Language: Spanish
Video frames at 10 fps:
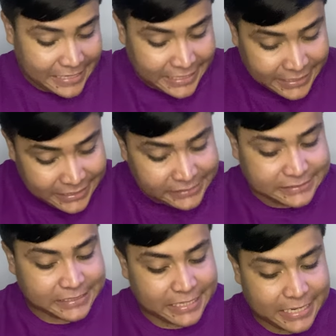Y
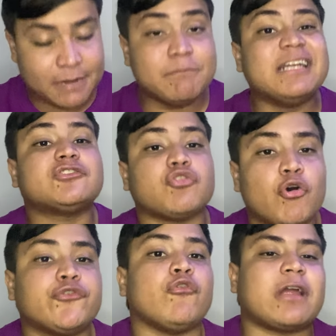dice el verso
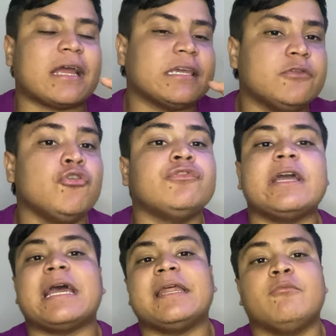8, que aquí es donde
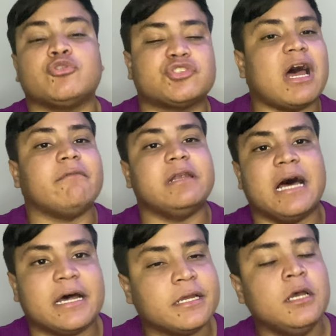queremos
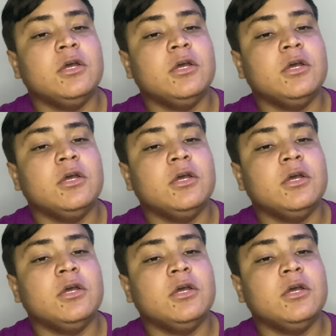hablar